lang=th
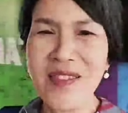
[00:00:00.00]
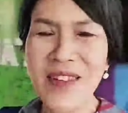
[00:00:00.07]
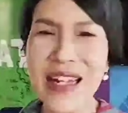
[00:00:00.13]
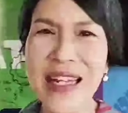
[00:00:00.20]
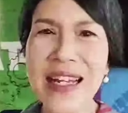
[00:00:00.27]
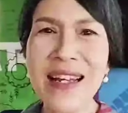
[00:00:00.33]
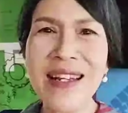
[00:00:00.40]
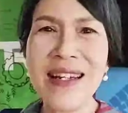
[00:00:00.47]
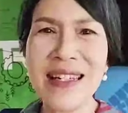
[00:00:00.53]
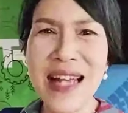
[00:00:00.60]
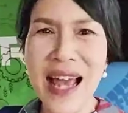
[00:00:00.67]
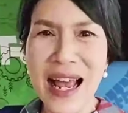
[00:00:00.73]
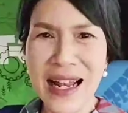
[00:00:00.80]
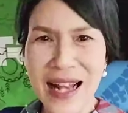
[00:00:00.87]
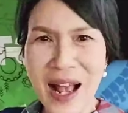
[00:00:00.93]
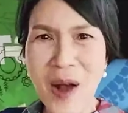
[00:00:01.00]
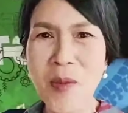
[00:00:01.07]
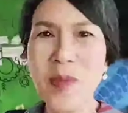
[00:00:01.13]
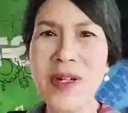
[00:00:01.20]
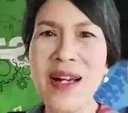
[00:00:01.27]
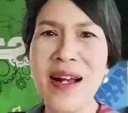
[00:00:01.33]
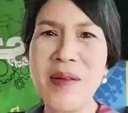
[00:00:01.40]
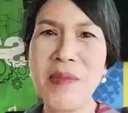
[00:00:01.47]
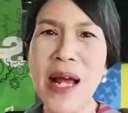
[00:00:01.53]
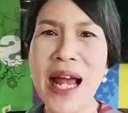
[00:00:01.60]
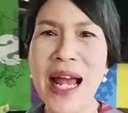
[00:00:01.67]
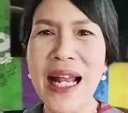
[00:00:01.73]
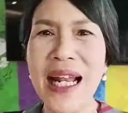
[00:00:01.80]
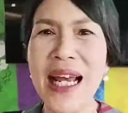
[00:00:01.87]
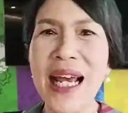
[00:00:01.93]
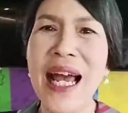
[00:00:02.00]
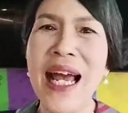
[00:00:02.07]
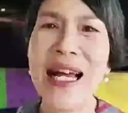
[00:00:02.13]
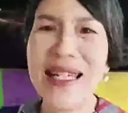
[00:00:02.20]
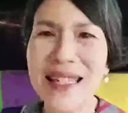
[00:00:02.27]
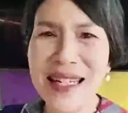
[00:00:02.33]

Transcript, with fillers: อันนี้ก็เดินทางเข้าเมืองมานะคะ